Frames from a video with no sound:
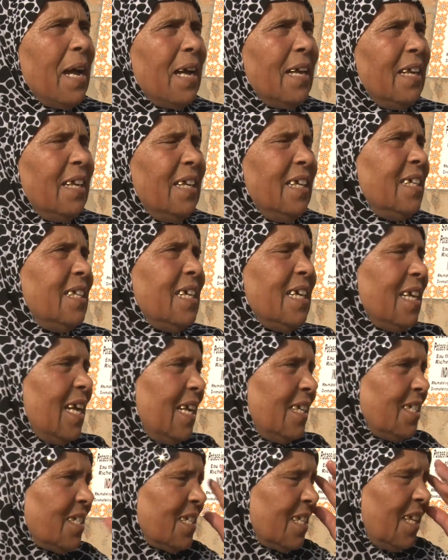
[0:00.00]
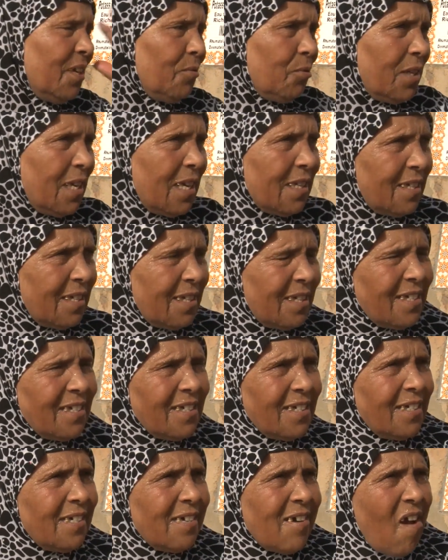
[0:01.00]
باهي للعينين انا جيت العوينات
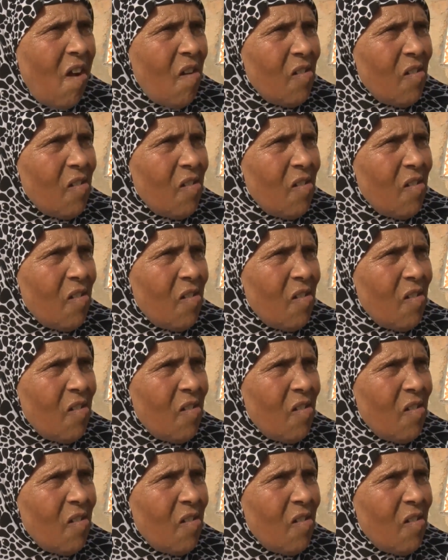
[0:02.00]
يا